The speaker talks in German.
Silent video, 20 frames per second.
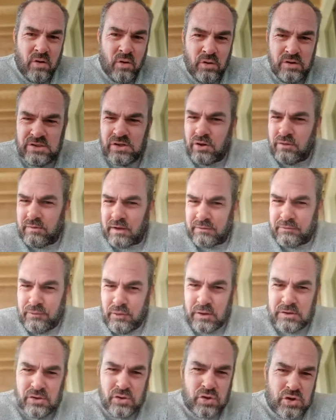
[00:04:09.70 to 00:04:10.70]
uns irgendwas
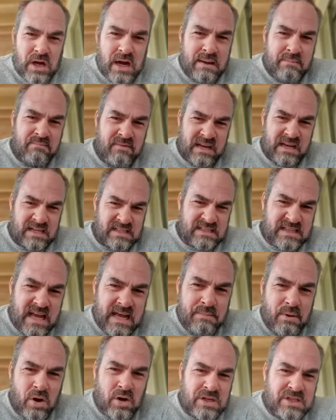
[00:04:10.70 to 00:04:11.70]
vorzuschreiben, wenn ihr
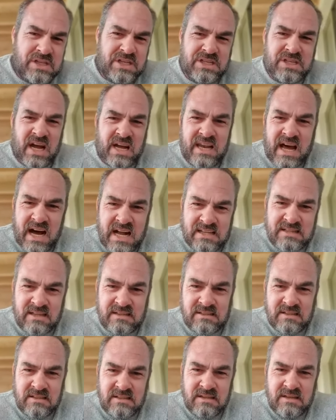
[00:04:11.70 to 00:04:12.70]
selber euch nicht dran
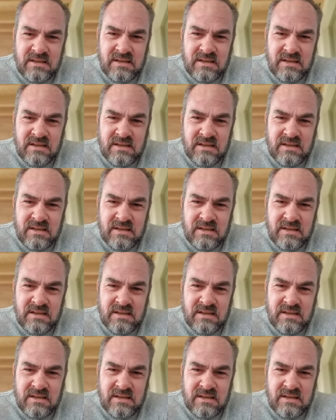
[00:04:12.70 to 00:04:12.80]
haltet.